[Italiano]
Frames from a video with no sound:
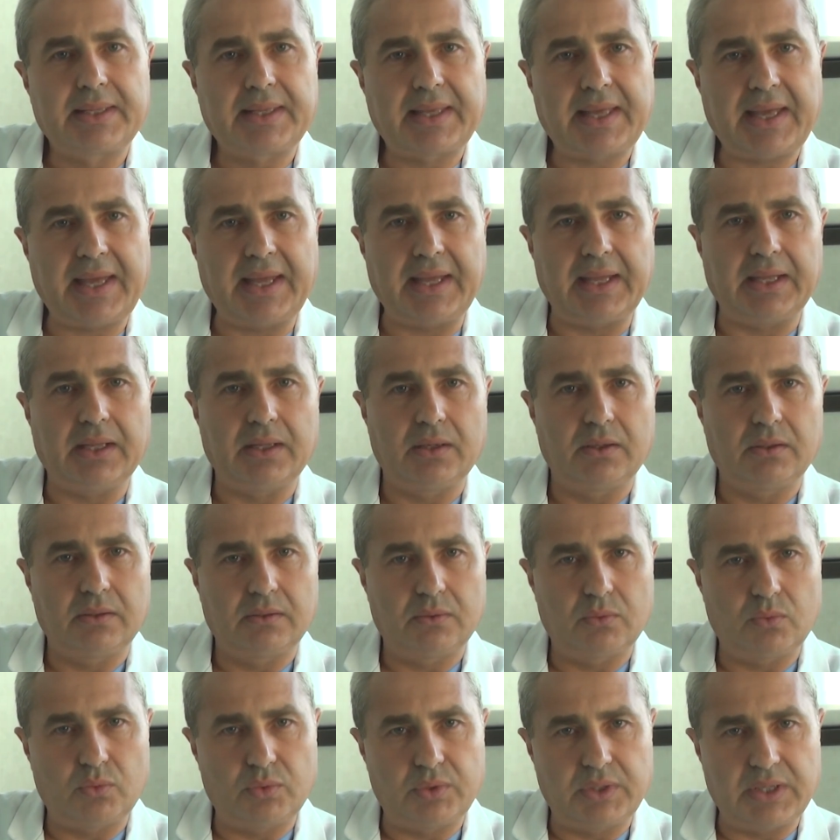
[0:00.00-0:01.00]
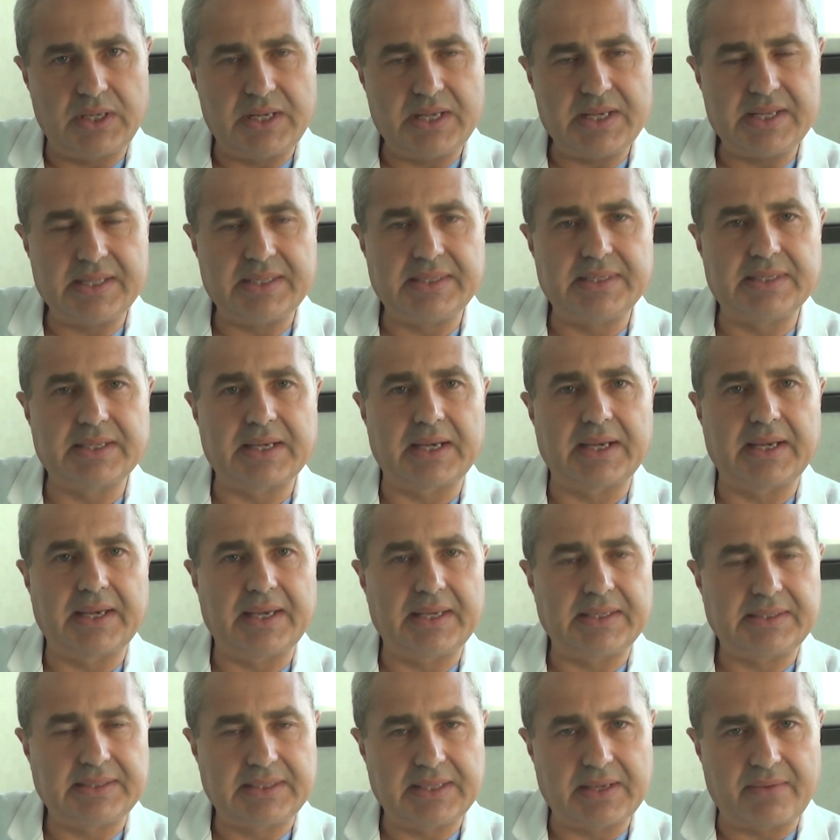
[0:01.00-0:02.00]
che utilizza
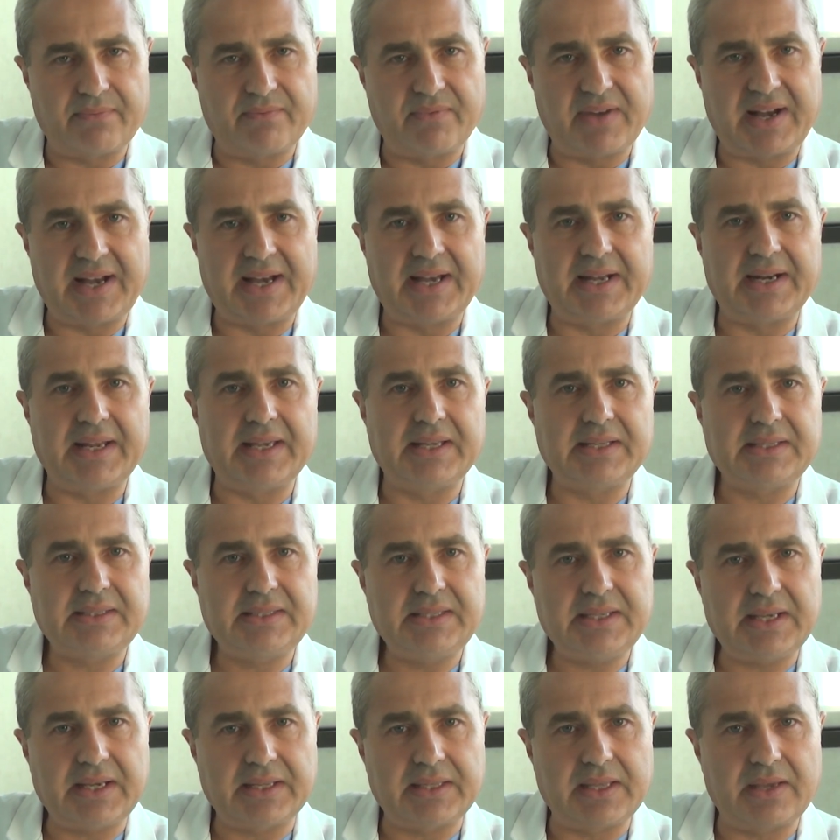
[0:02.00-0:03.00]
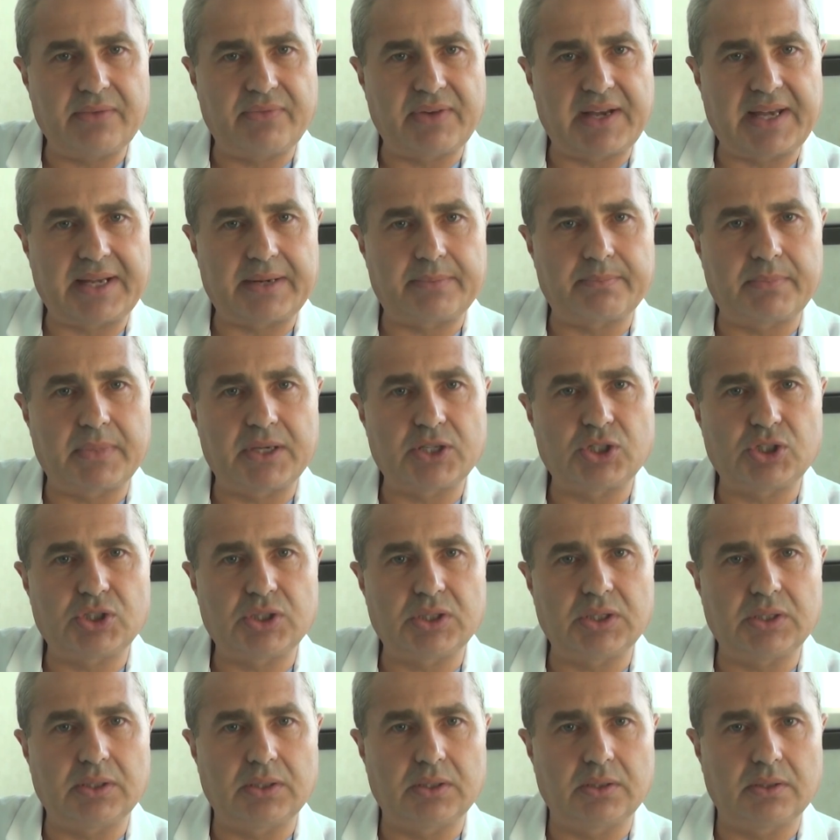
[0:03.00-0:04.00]
e si avvale sia dei
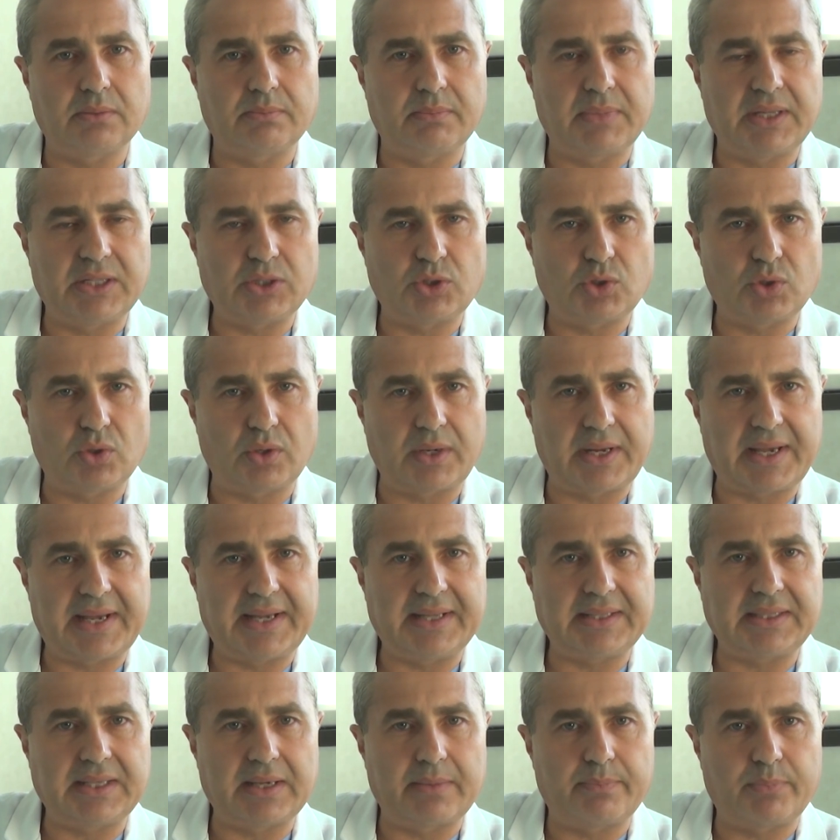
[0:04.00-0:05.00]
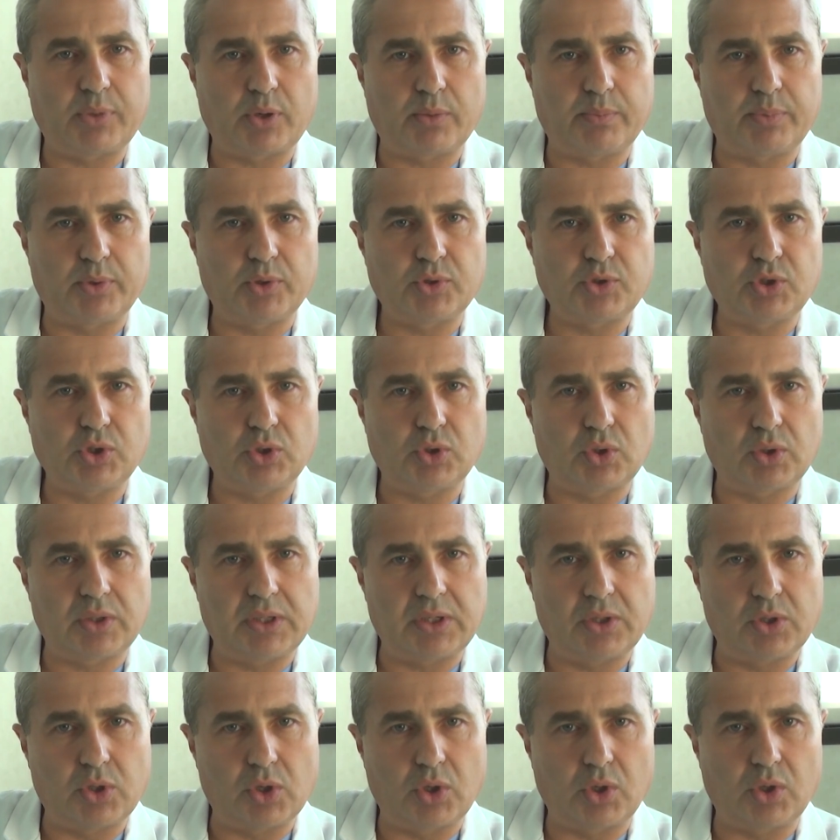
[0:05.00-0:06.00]
farmaci menzionati a proposito
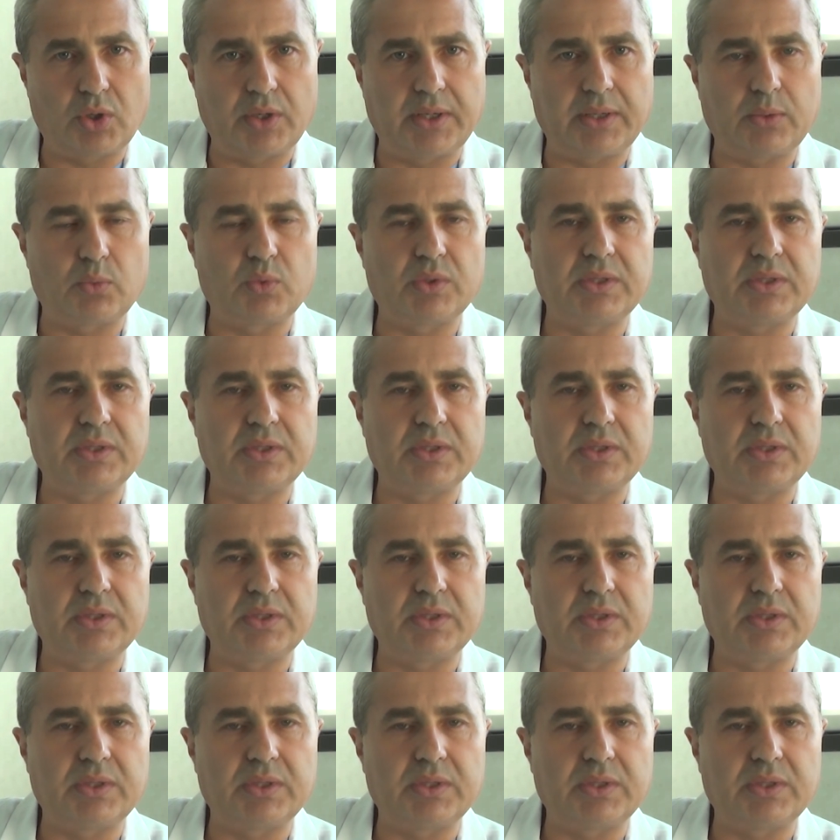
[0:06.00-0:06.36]
del dolore,